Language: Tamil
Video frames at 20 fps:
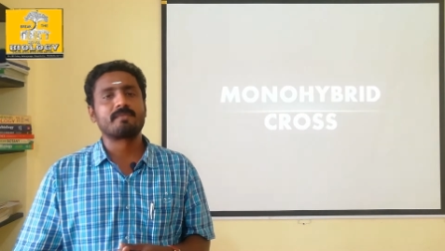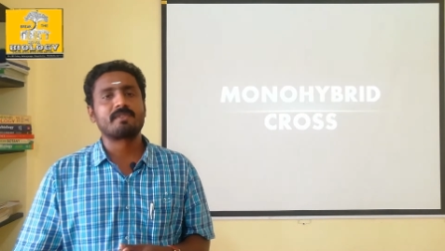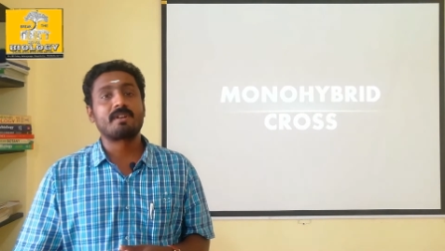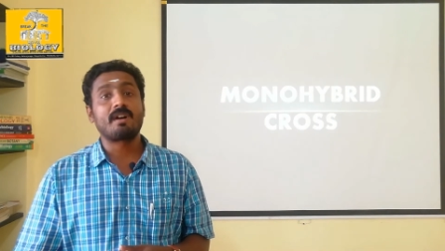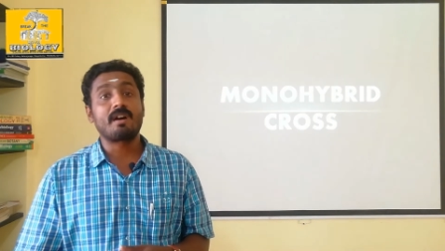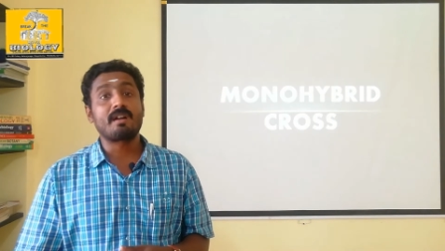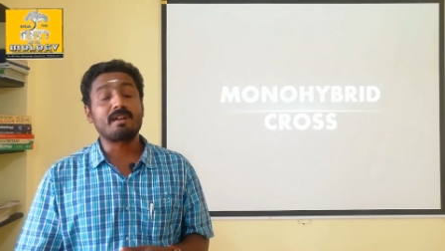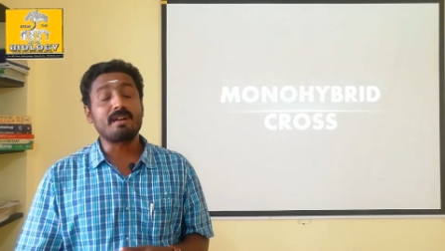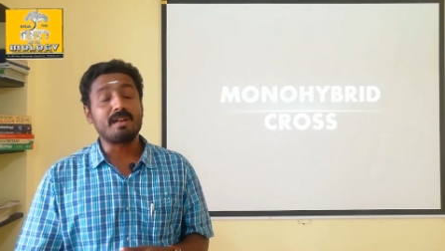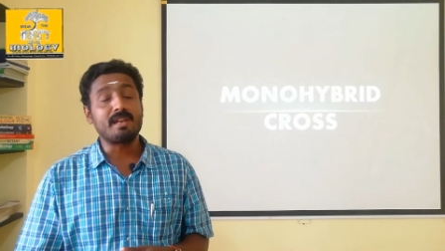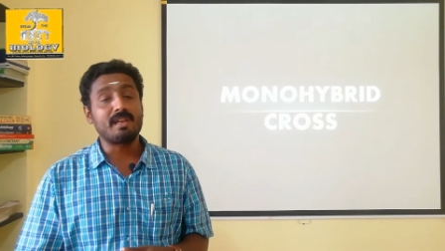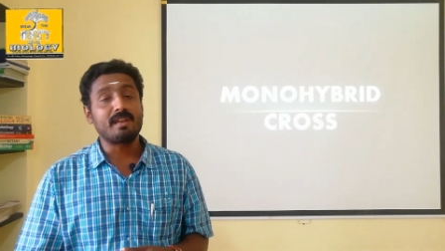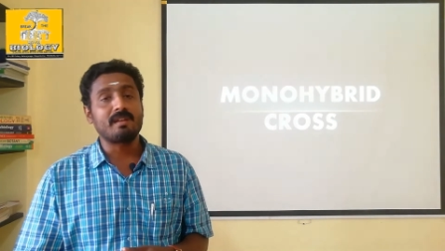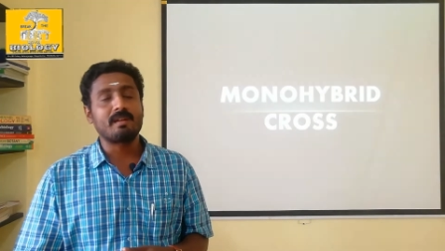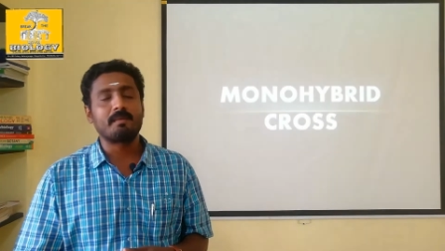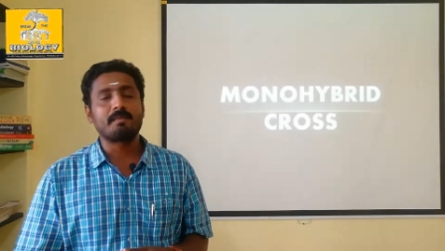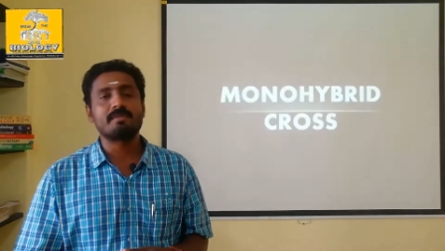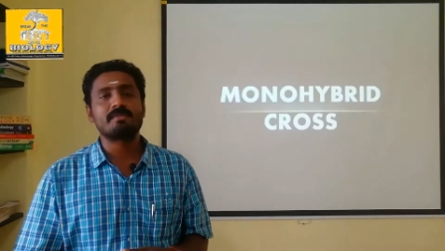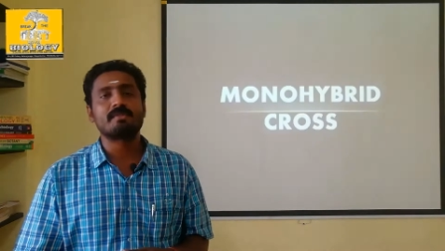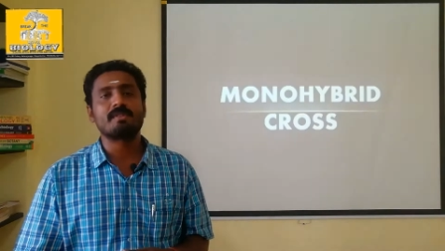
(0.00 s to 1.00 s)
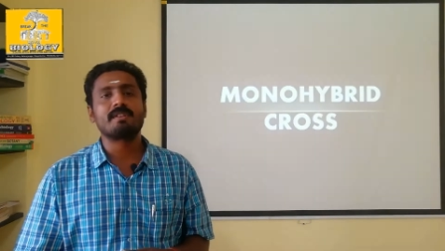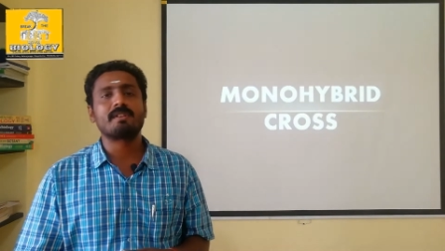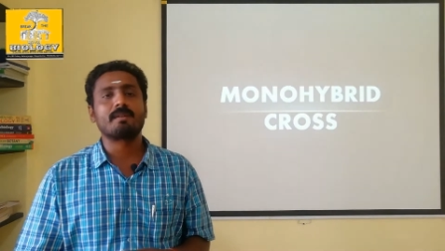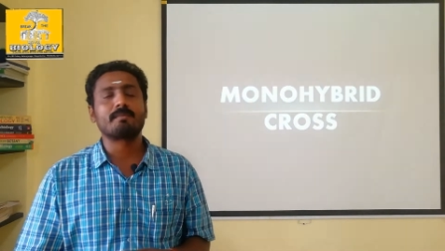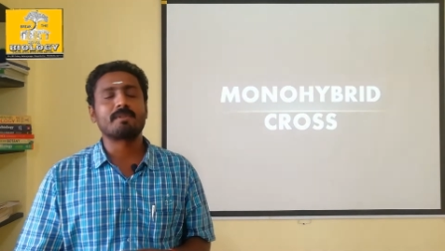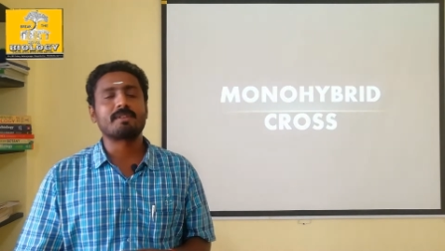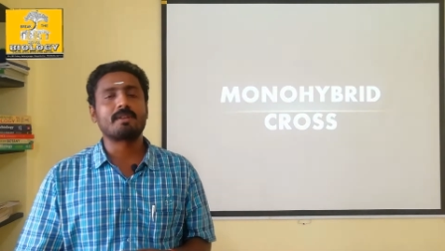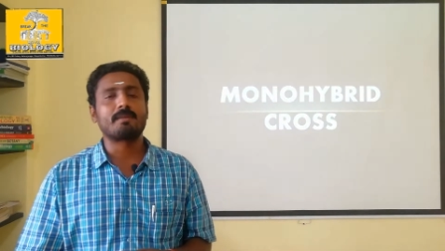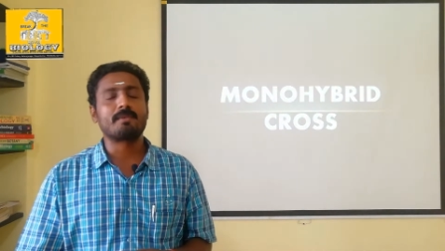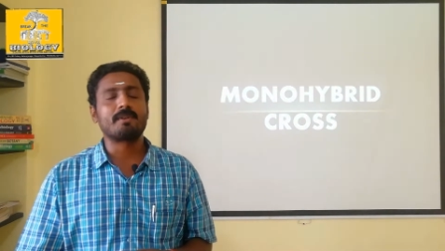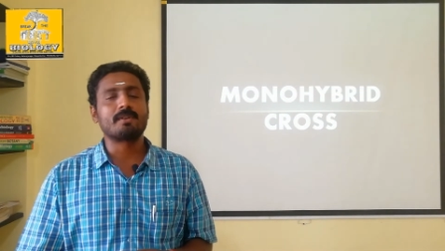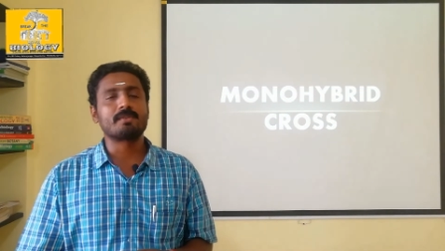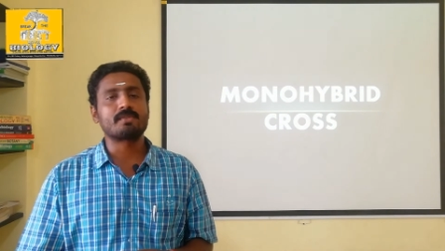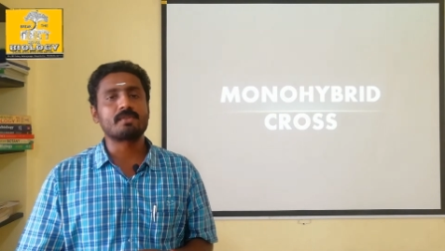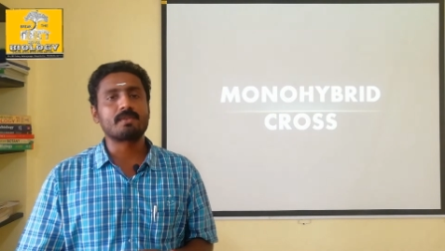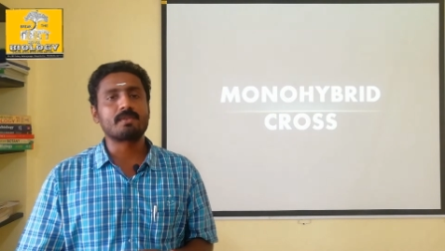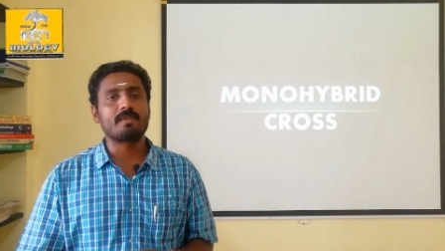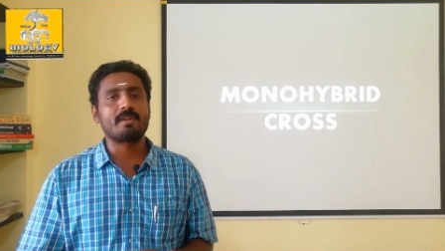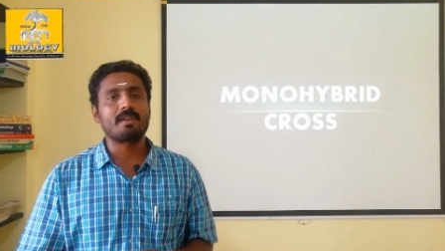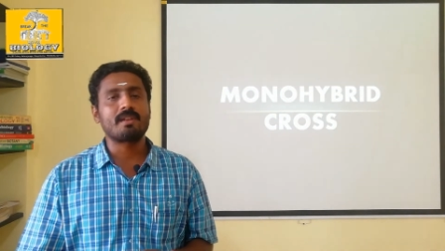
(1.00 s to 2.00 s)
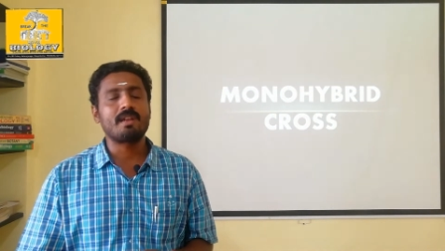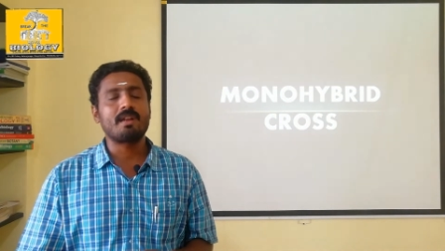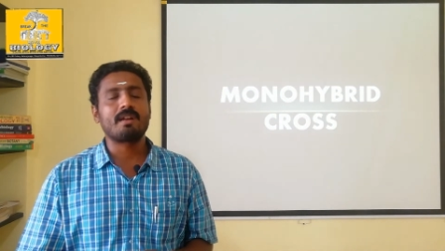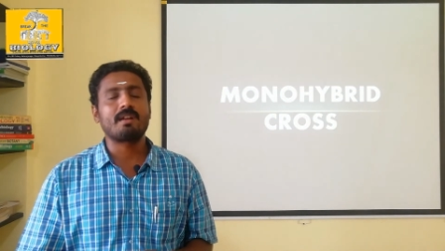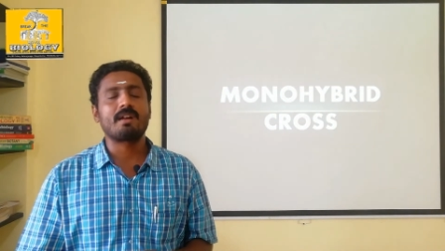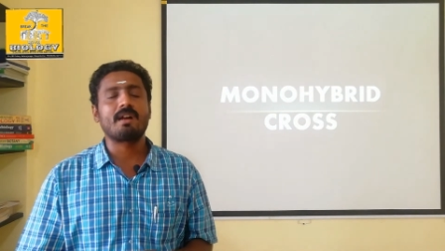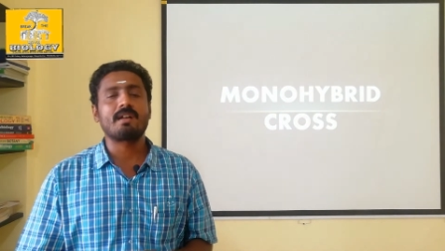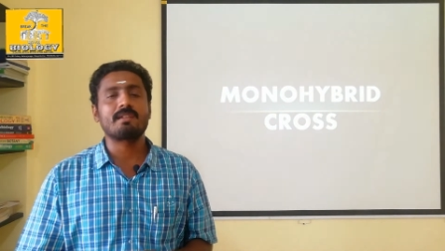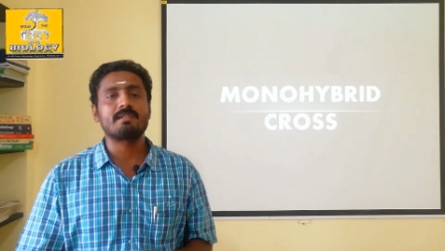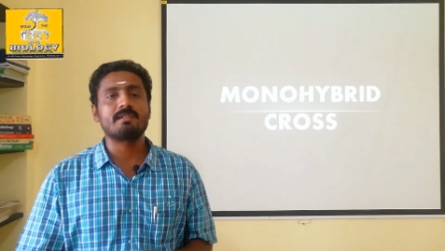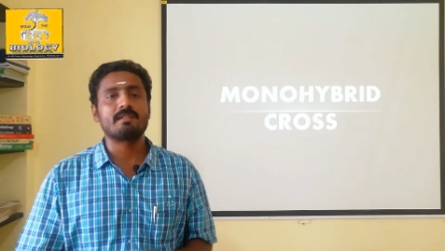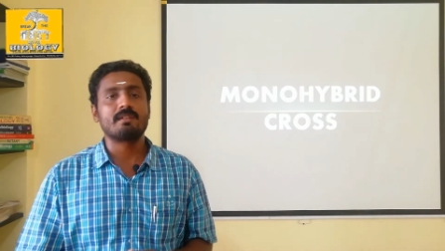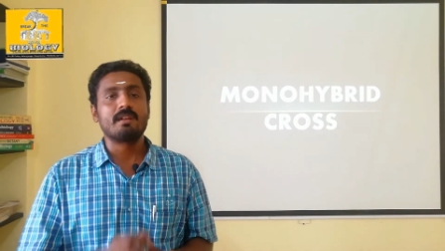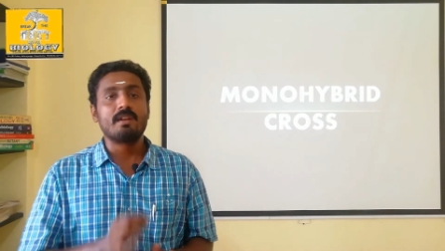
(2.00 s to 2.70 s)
காரணி அப்படின்னு சொல்லி நம்ம தமிழில் சொல்லுவோம் இல்லையா அது